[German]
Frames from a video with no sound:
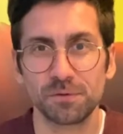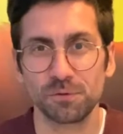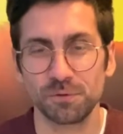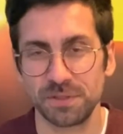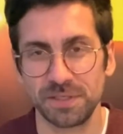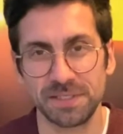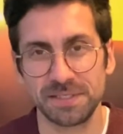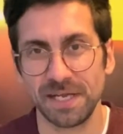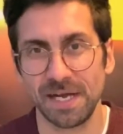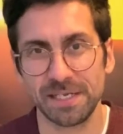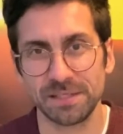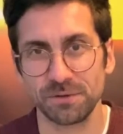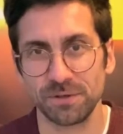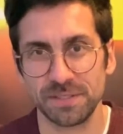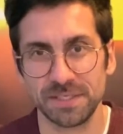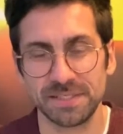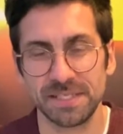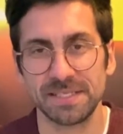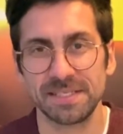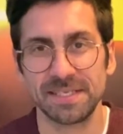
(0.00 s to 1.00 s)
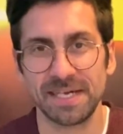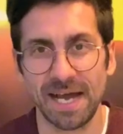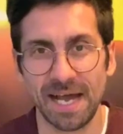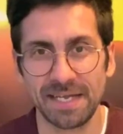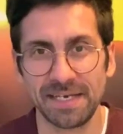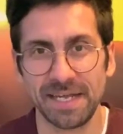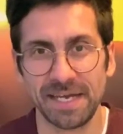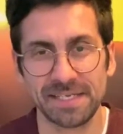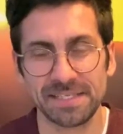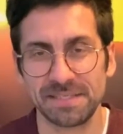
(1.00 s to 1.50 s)
Du siehst also, es ist jetzt
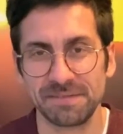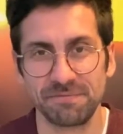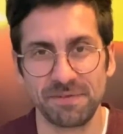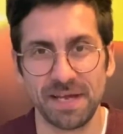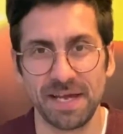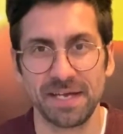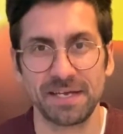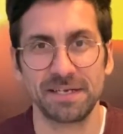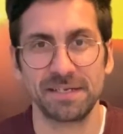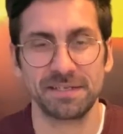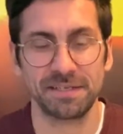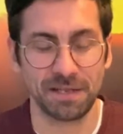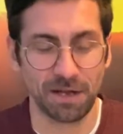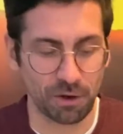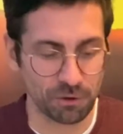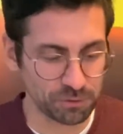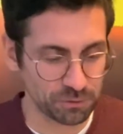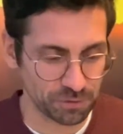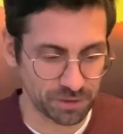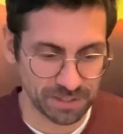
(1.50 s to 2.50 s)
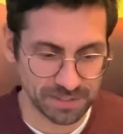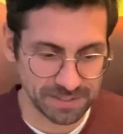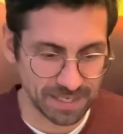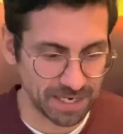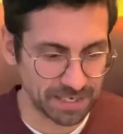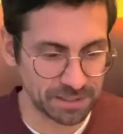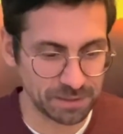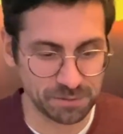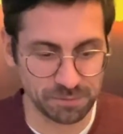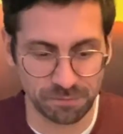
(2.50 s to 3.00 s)
kein Hexenwerk, ein
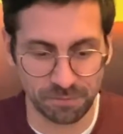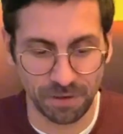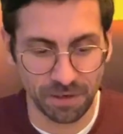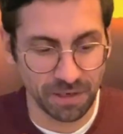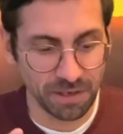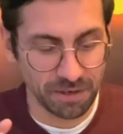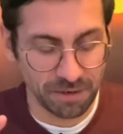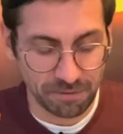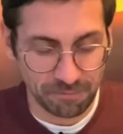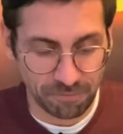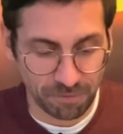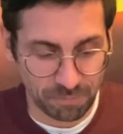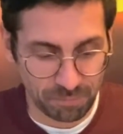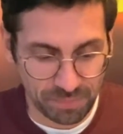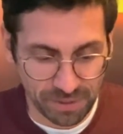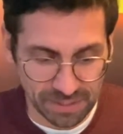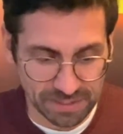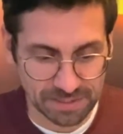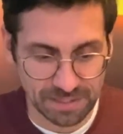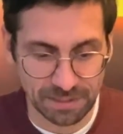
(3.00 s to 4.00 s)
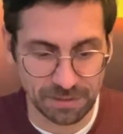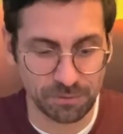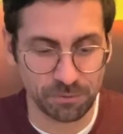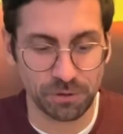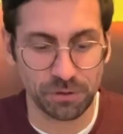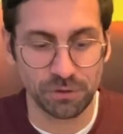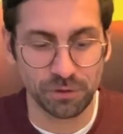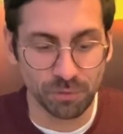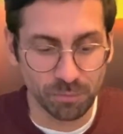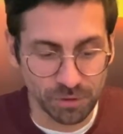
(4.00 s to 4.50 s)
gezeichnet zu verpixeln
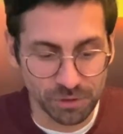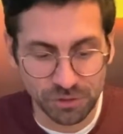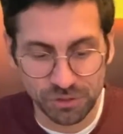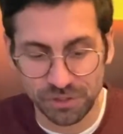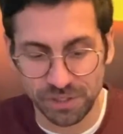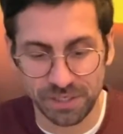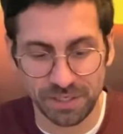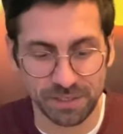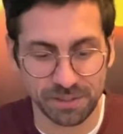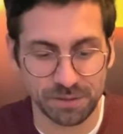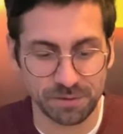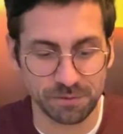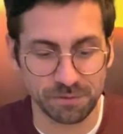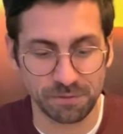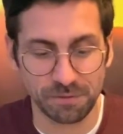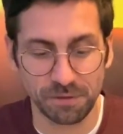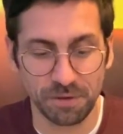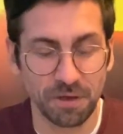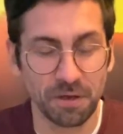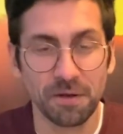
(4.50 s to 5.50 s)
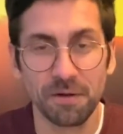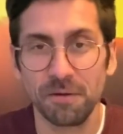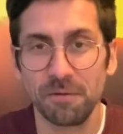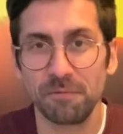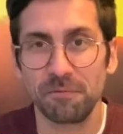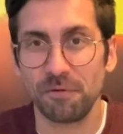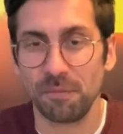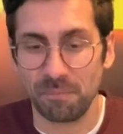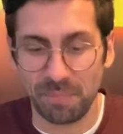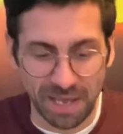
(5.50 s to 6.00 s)
oder Nummernschilder zu
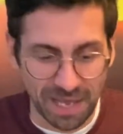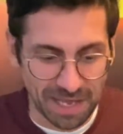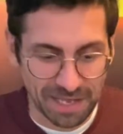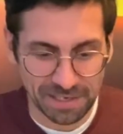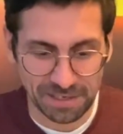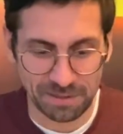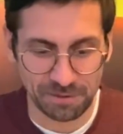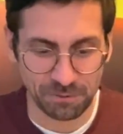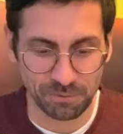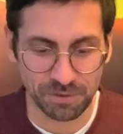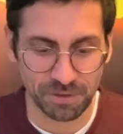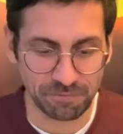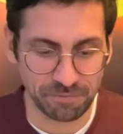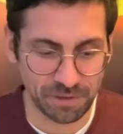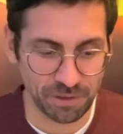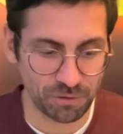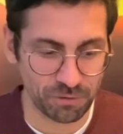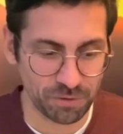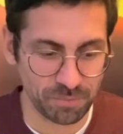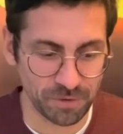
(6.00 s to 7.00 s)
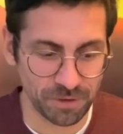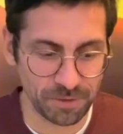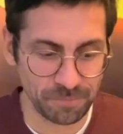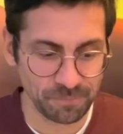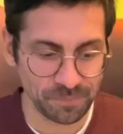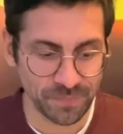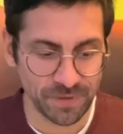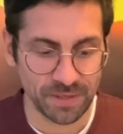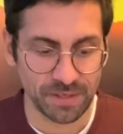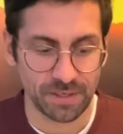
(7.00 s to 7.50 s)
verbergen oder wie auch immer.
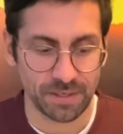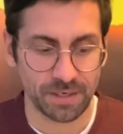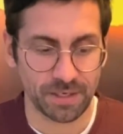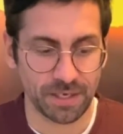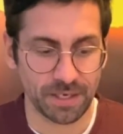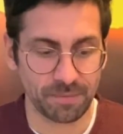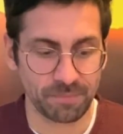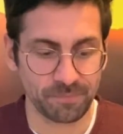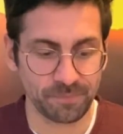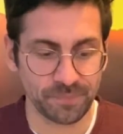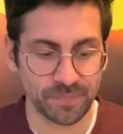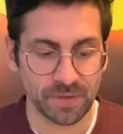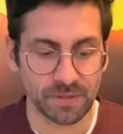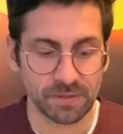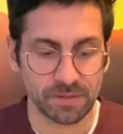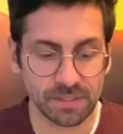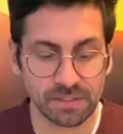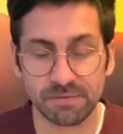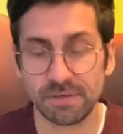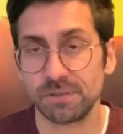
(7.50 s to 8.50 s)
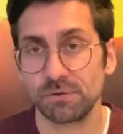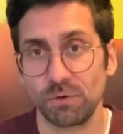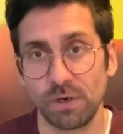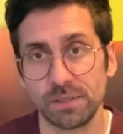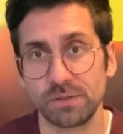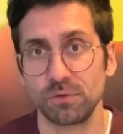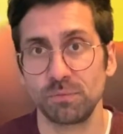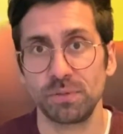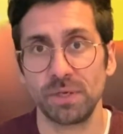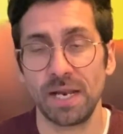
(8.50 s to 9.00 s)
Ähm, das, was du
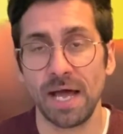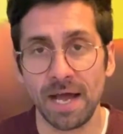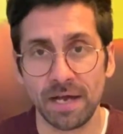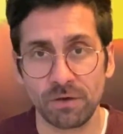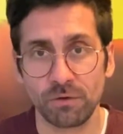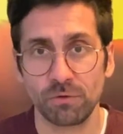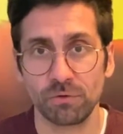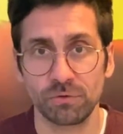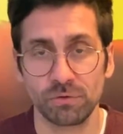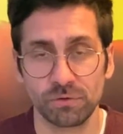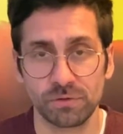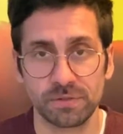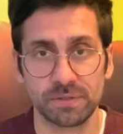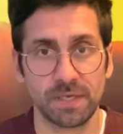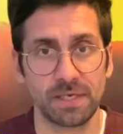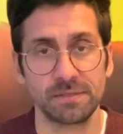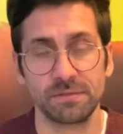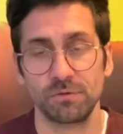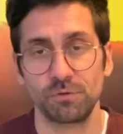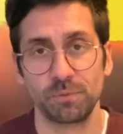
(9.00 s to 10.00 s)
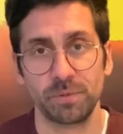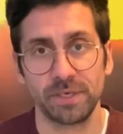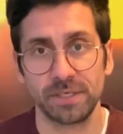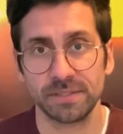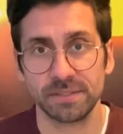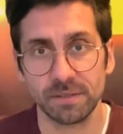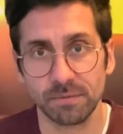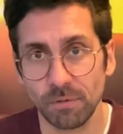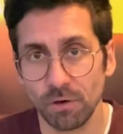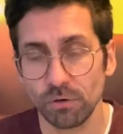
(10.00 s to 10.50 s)
als Überlagerung nutzt, also sprich
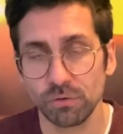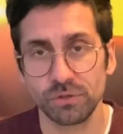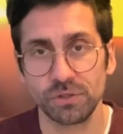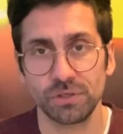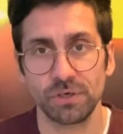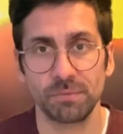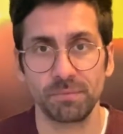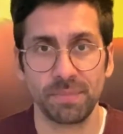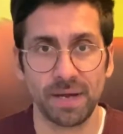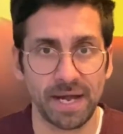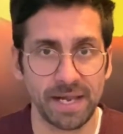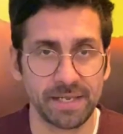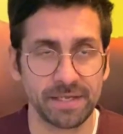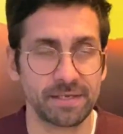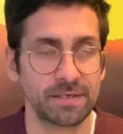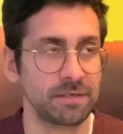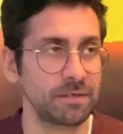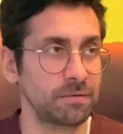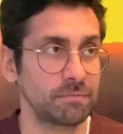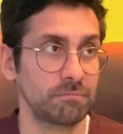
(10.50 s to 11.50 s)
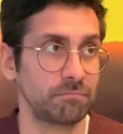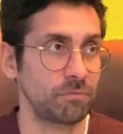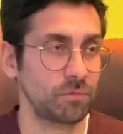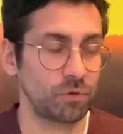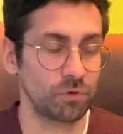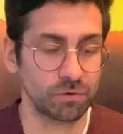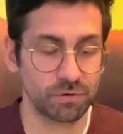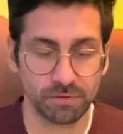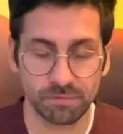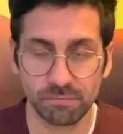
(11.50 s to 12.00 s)
jetzt ein Emoji oder ein Balken
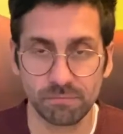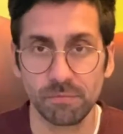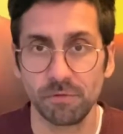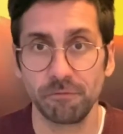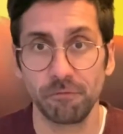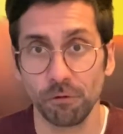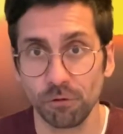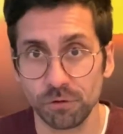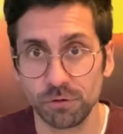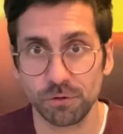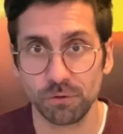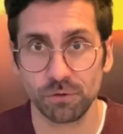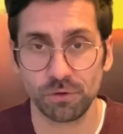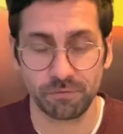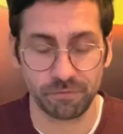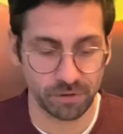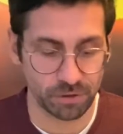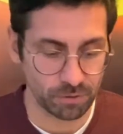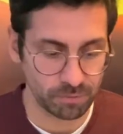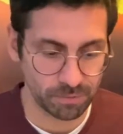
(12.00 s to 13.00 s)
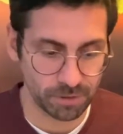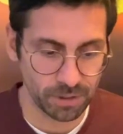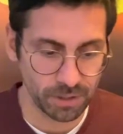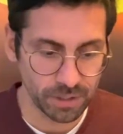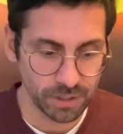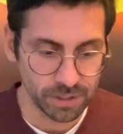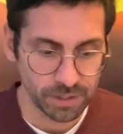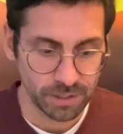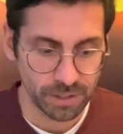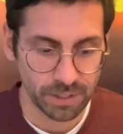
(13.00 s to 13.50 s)
oder ein Foto oder wie auch immer,
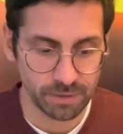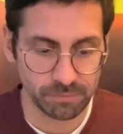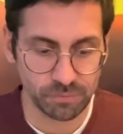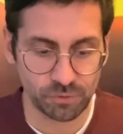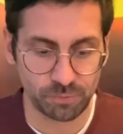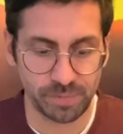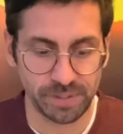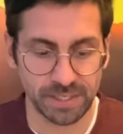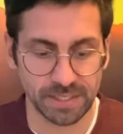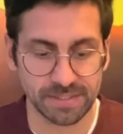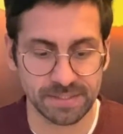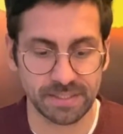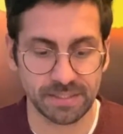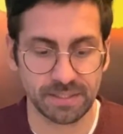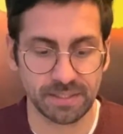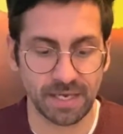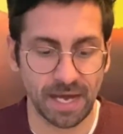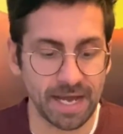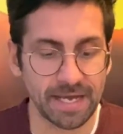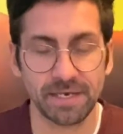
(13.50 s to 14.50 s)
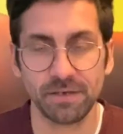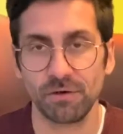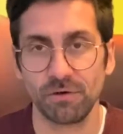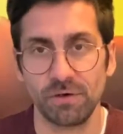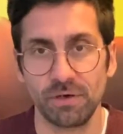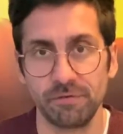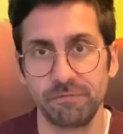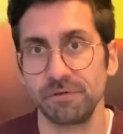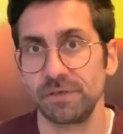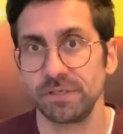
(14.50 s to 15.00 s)
ähm, spielt an sich keine
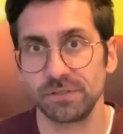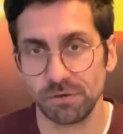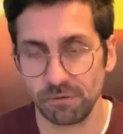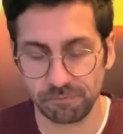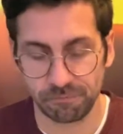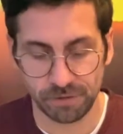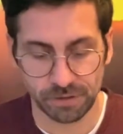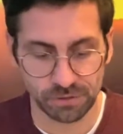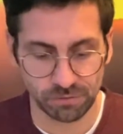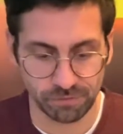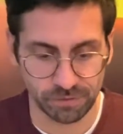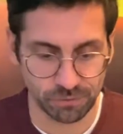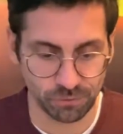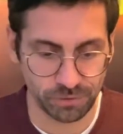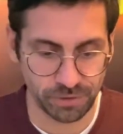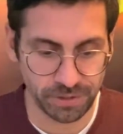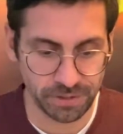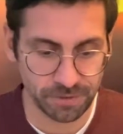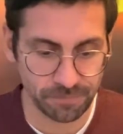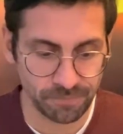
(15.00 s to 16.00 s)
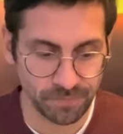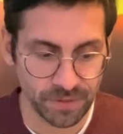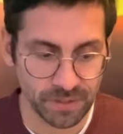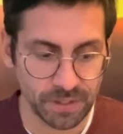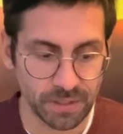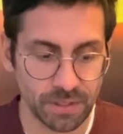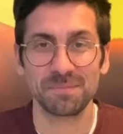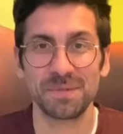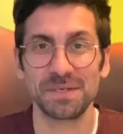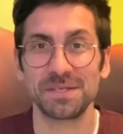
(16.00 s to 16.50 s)
Rolle, für die Software sowieso nicht.
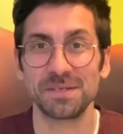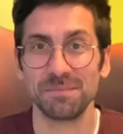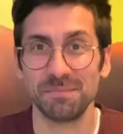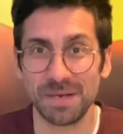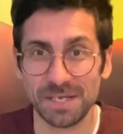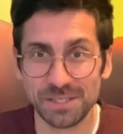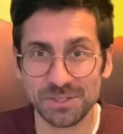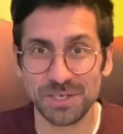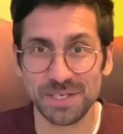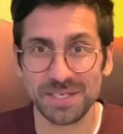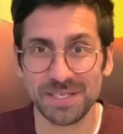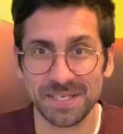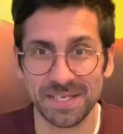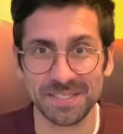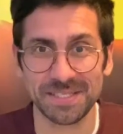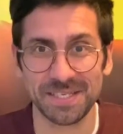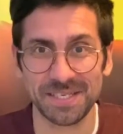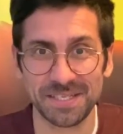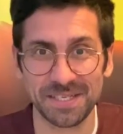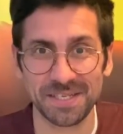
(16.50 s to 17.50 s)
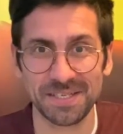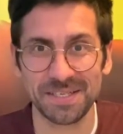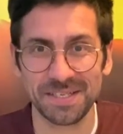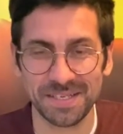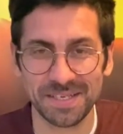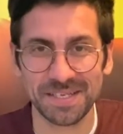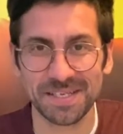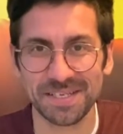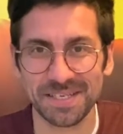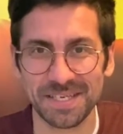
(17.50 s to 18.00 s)
Mit menschlichen Gesichtern
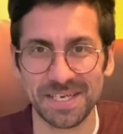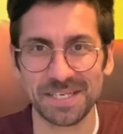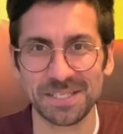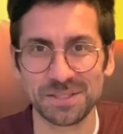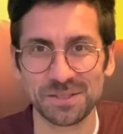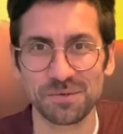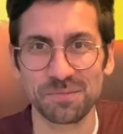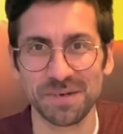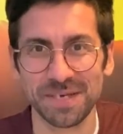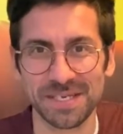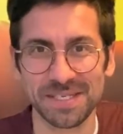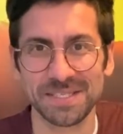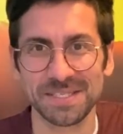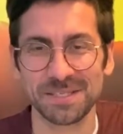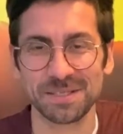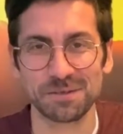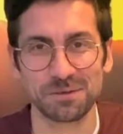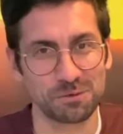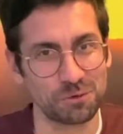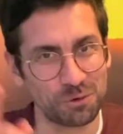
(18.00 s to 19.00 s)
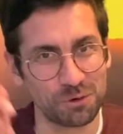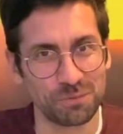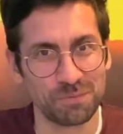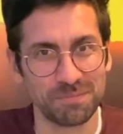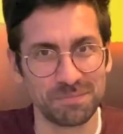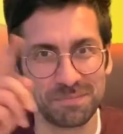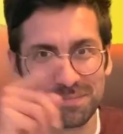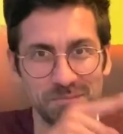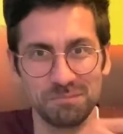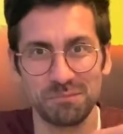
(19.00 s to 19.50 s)
geht es übrigens so,
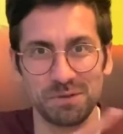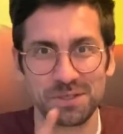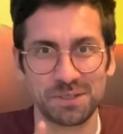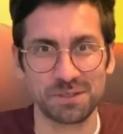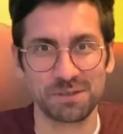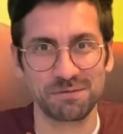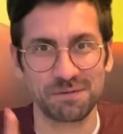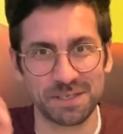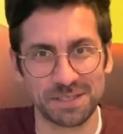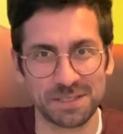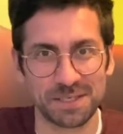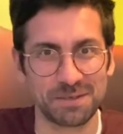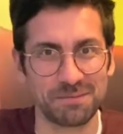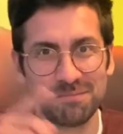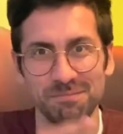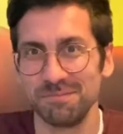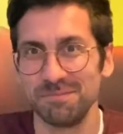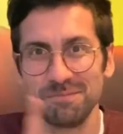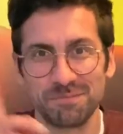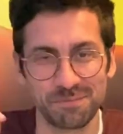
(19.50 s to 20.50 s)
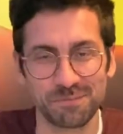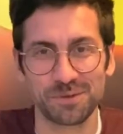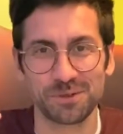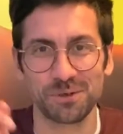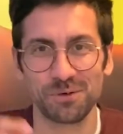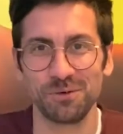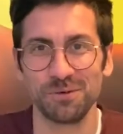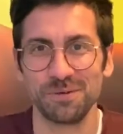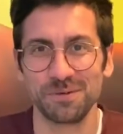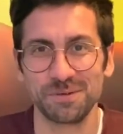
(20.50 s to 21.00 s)
beziehungsweise
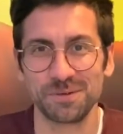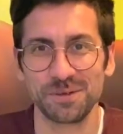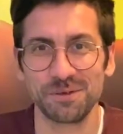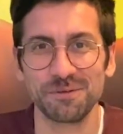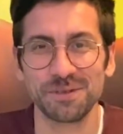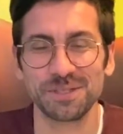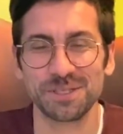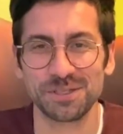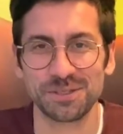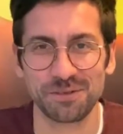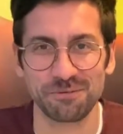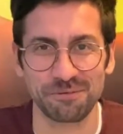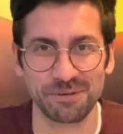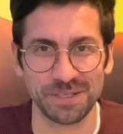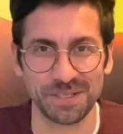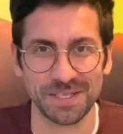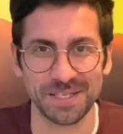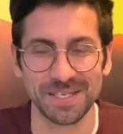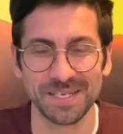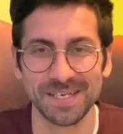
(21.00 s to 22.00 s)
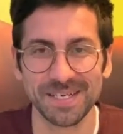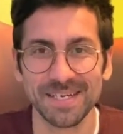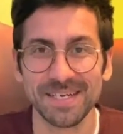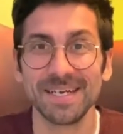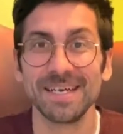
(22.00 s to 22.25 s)
so, du wirst es schon finden.